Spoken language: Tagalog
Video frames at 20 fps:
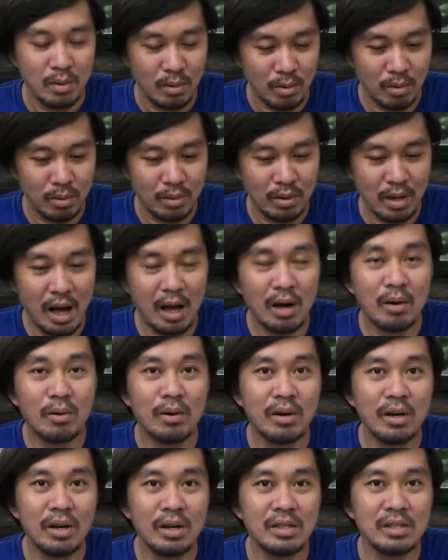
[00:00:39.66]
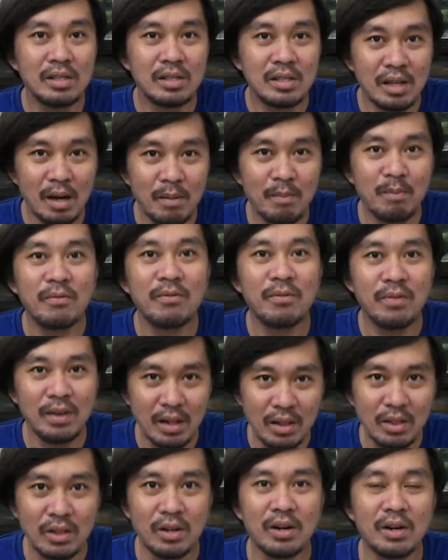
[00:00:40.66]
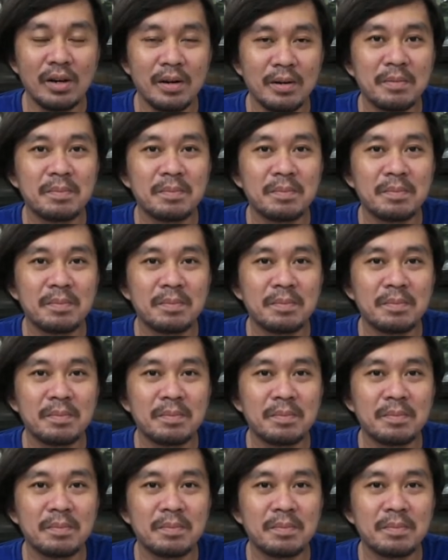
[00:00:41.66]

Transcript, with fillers: ug na ako'y sump filter.